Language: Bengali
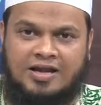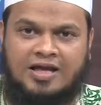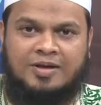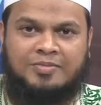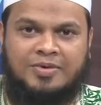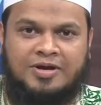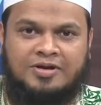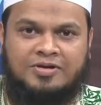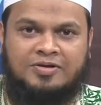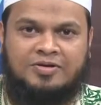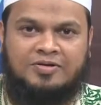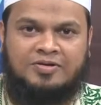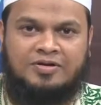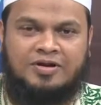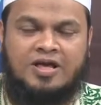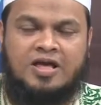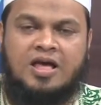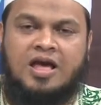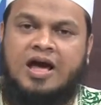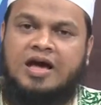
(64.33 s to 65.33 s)
খাবার গ্রহণ
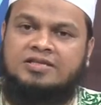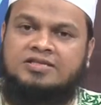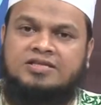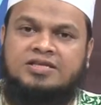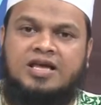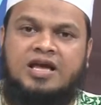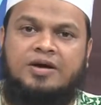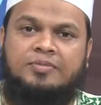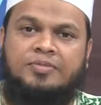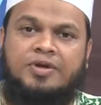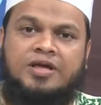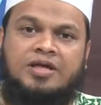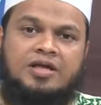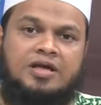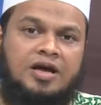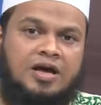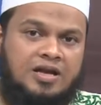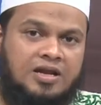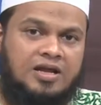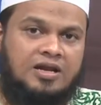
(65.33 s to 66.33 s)
আজকে আমরা এই
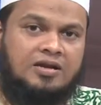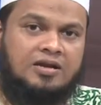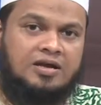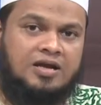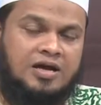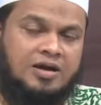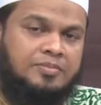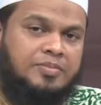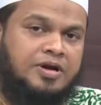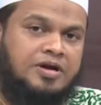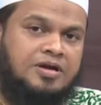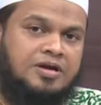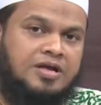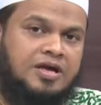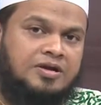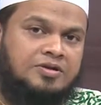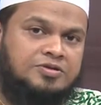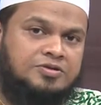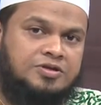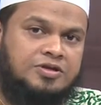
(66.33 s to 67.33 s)
হালাল খাবার
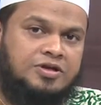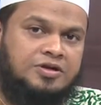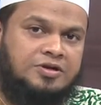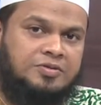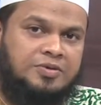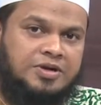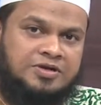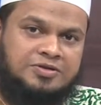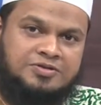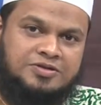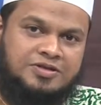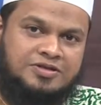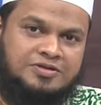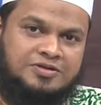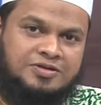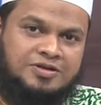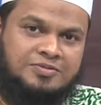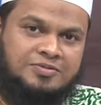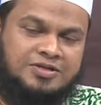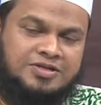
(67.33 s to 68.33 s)
নিয়ে আলোচনা করব আলোচনার
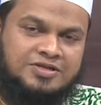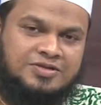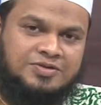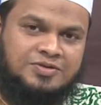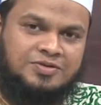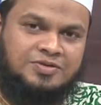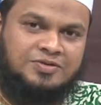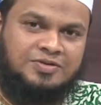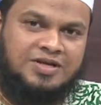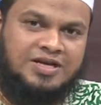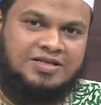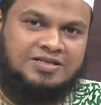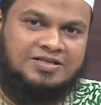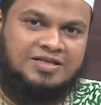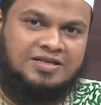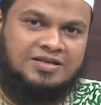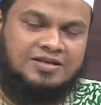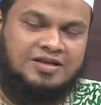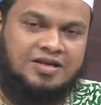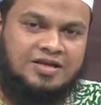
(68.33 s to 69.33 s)
জন্য আমাদের স্টুডিওতে
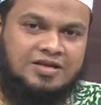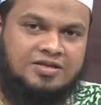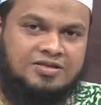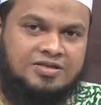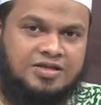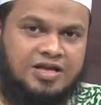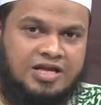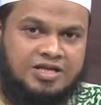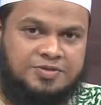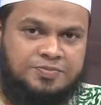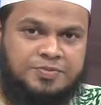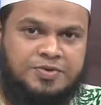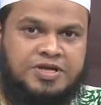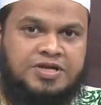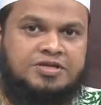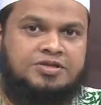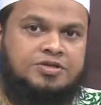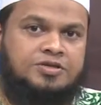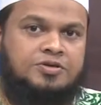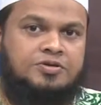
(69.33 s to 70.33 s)
আছেন যিনি
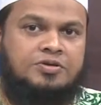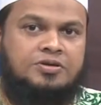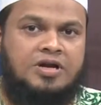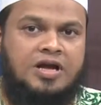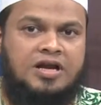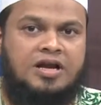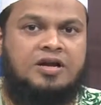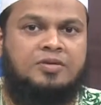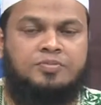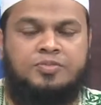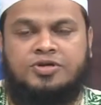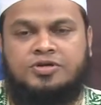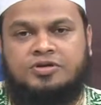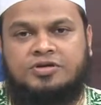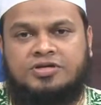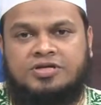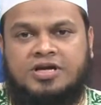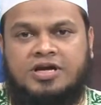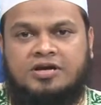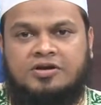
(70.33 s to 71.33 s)
এক্সপিরিয়েন্স সহ নানান
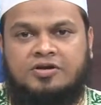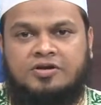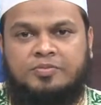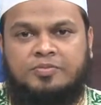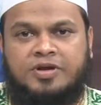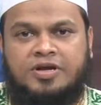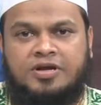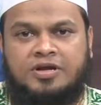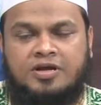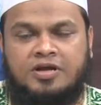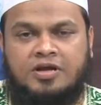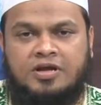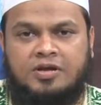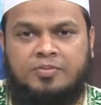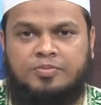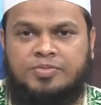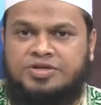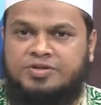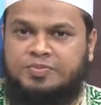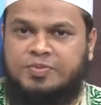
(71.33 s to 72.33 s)
বিষয় শেয়ার করবেন
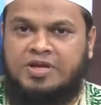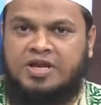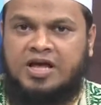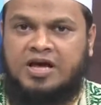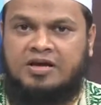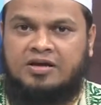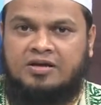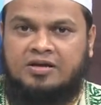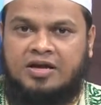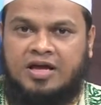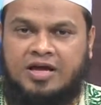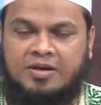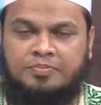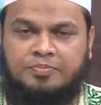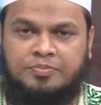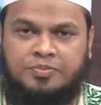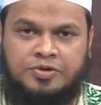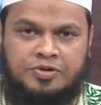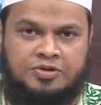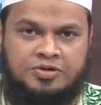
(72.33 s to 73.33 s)
বিসমিল্লা লাইভ
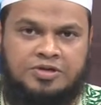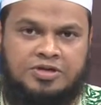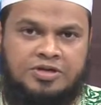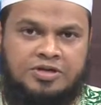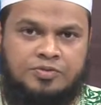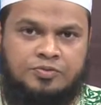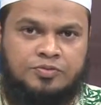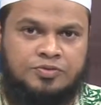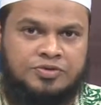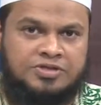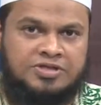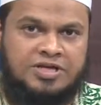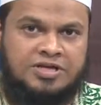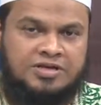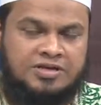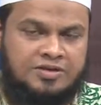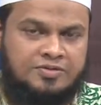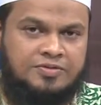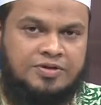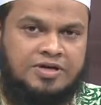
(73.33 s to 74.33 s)
পোলট্রি উডসাইড
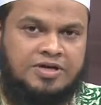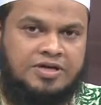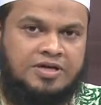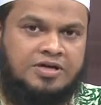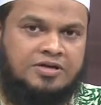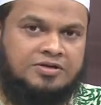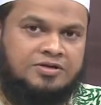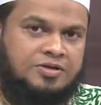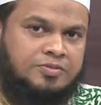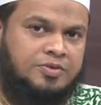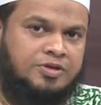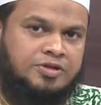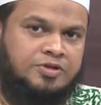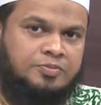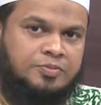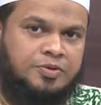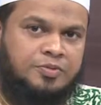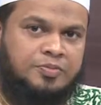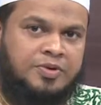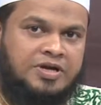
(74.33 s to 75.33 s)
নিউ ইয়র্কের সম্মানিত
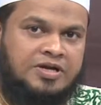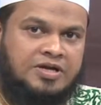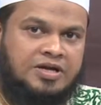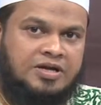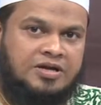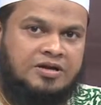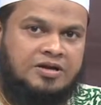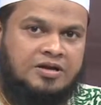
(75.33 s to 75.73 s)
প্রোপাইটার